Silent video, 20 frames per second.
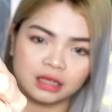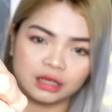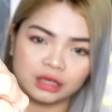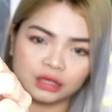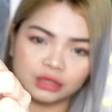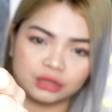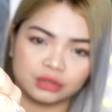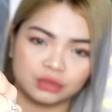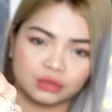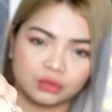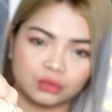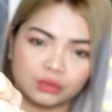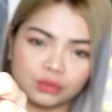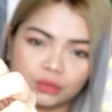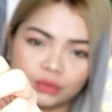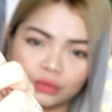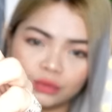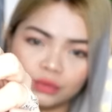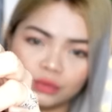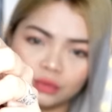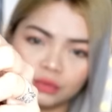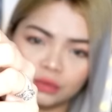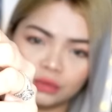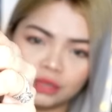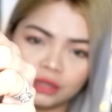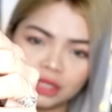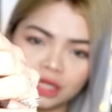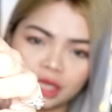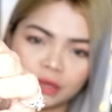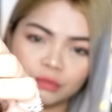So, hindi
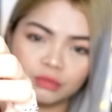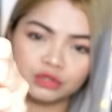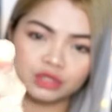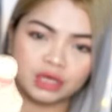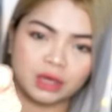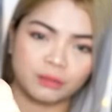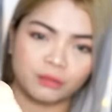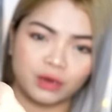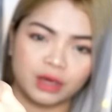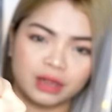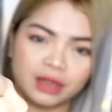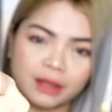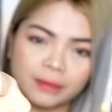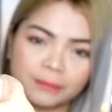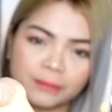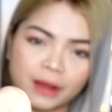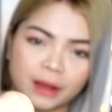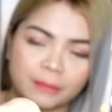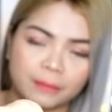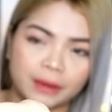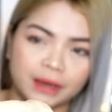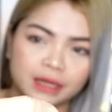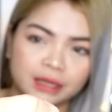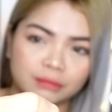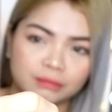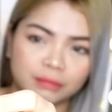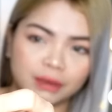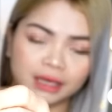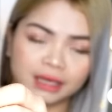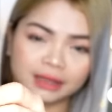mo siya pwedeng
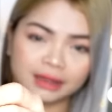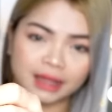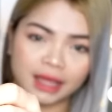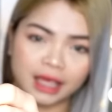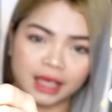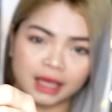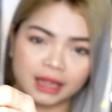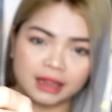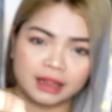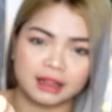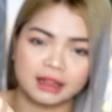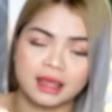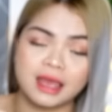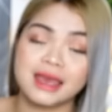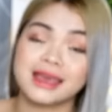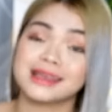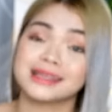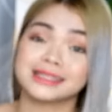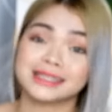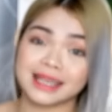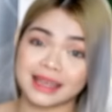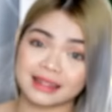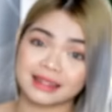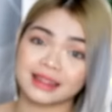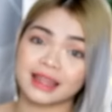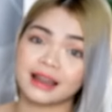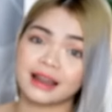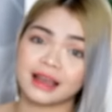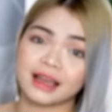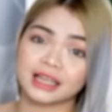pagpalit-palitin. Set
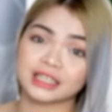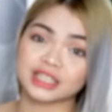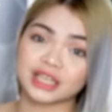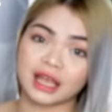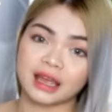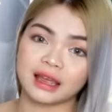talaga siya.